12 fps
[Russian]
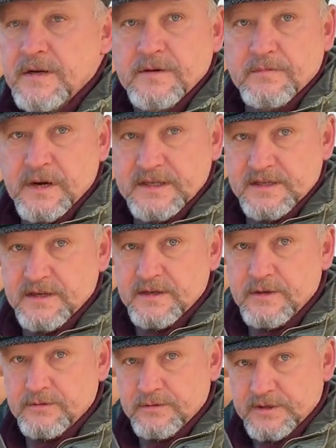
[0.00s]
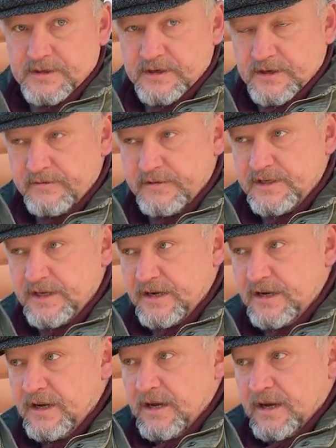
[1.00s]
масле, да, то есть и
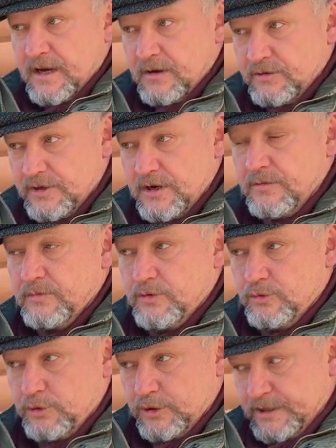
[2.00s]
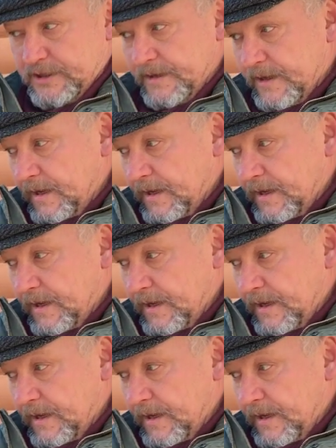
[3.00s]
овощах, а уже как бы тушится.